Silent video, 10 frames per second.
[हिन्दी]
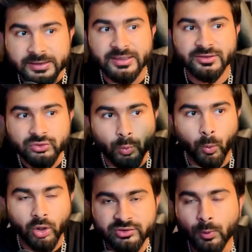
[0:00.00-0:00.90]
दिस
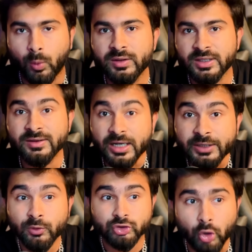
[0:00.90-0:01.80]
वॉज द वन थिंग दैट ही
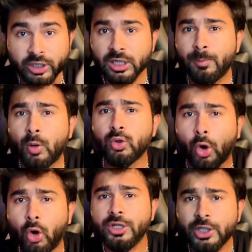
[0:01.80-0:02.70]
वॉज टॉकिंग अबाउट
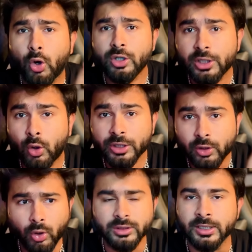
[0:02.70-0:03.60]
ऑन एंड ऑन एंड ऑन एंड
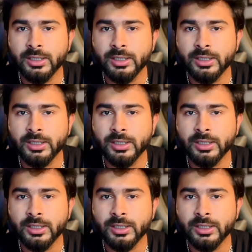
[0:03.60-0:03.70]
ऑन